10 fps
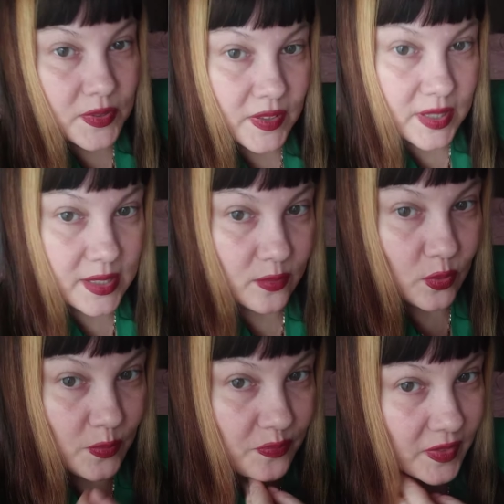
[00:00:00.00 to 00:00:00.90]

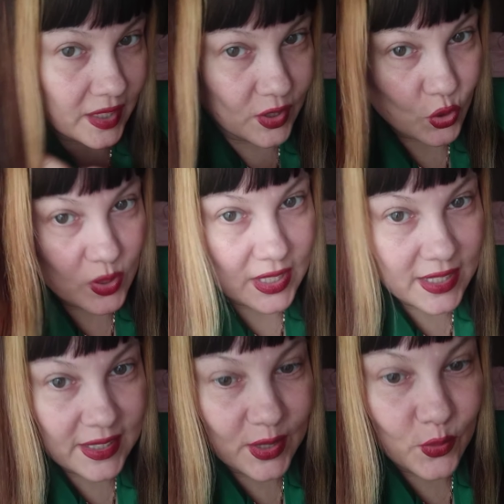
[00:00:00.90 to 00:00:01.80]
Приветствую! Хочу
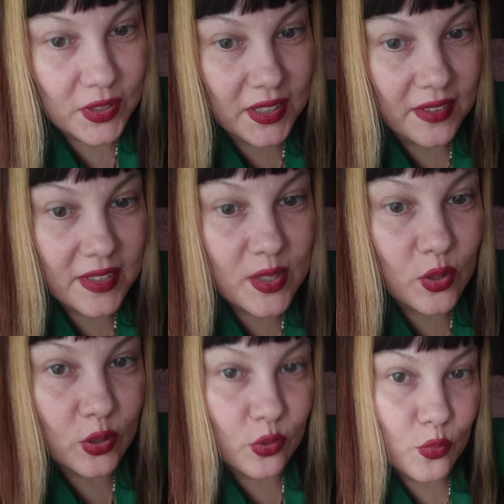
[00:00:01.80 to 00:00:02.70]
снять короткое
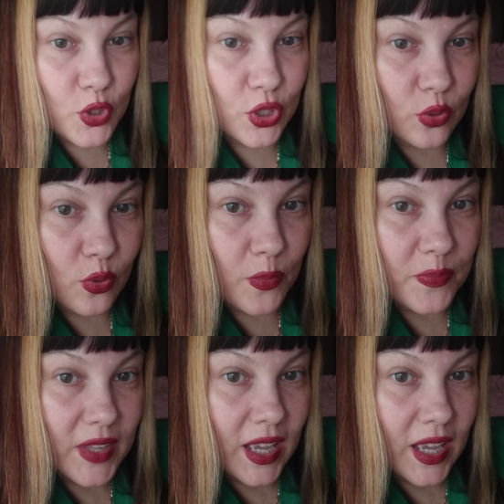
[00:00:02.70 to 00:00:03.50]
видео о том, что